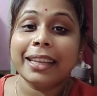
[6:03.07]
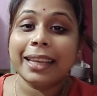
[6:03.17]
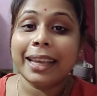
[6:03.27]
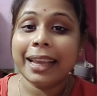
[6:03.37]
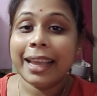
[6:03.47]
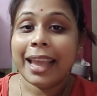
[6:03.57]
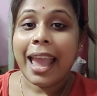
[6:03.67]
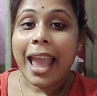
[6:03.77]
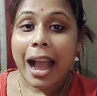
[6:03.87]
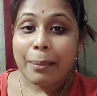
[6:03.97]
নিয়ে
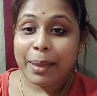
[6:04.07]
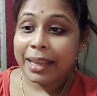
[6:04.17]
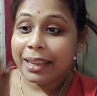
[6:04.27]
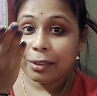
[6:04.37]
আমি